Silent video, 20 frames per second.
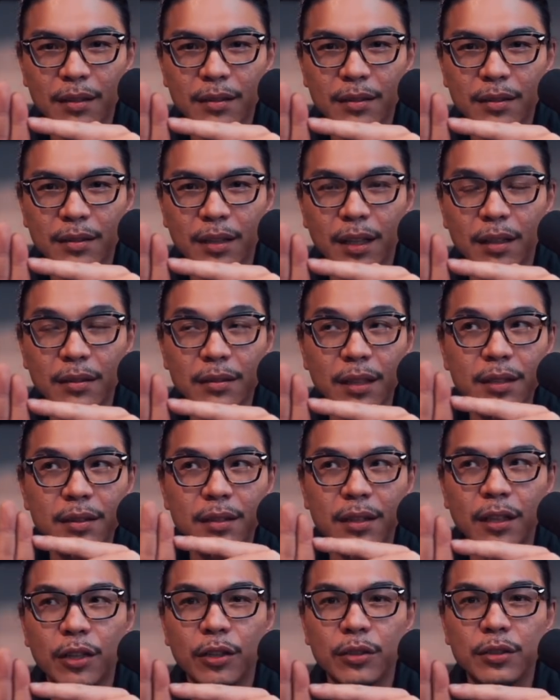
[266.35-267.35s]
然后那时
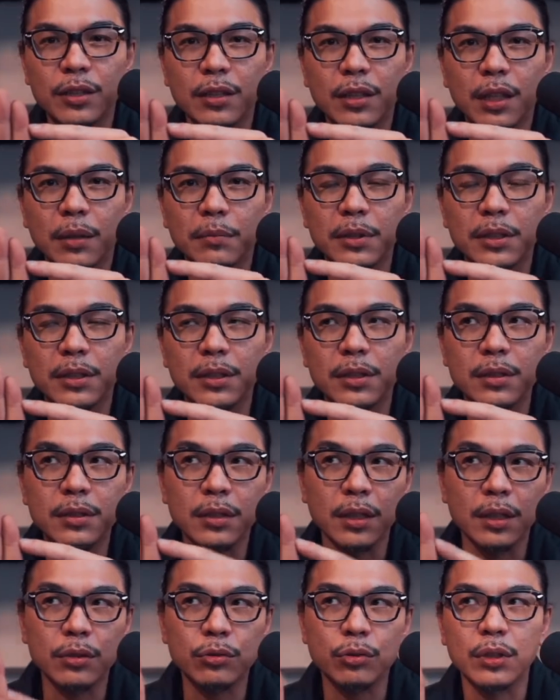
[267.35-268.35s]
候呢，他们已经
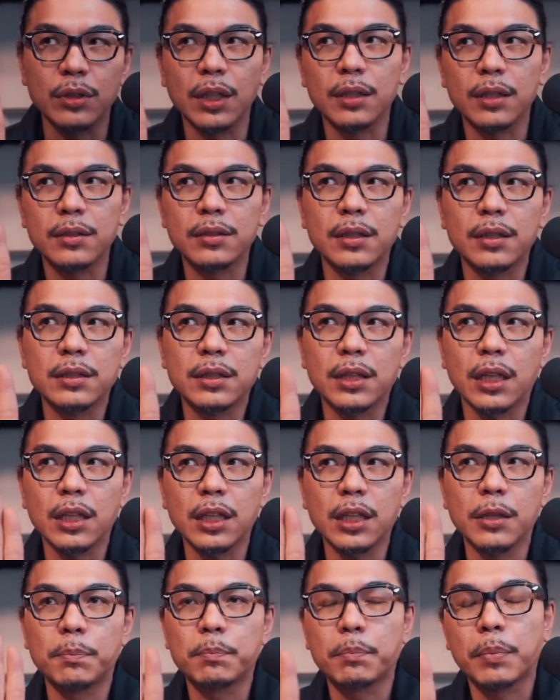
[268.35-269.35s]
折损到剩下
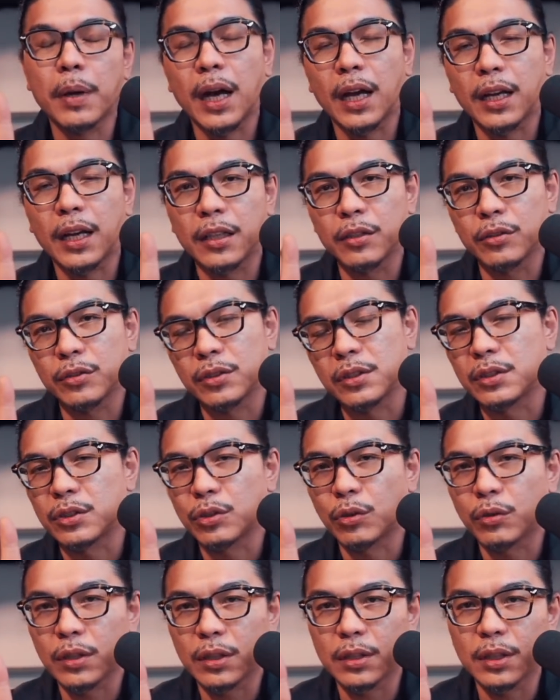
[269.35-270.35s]
一百六十
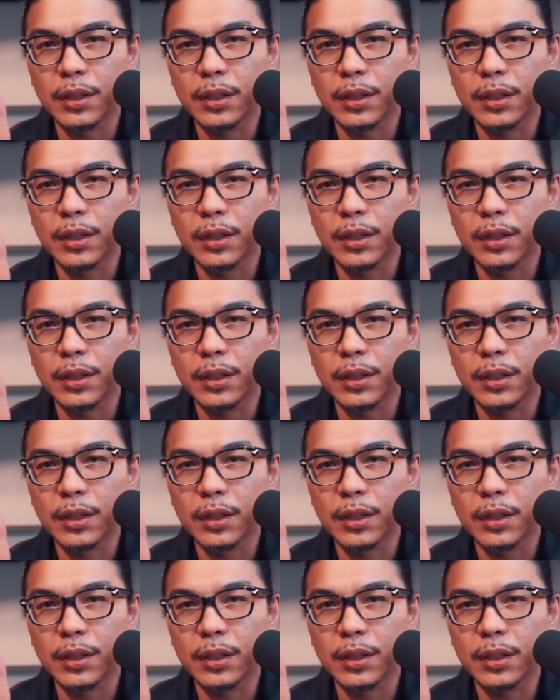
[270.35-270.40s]
九个人，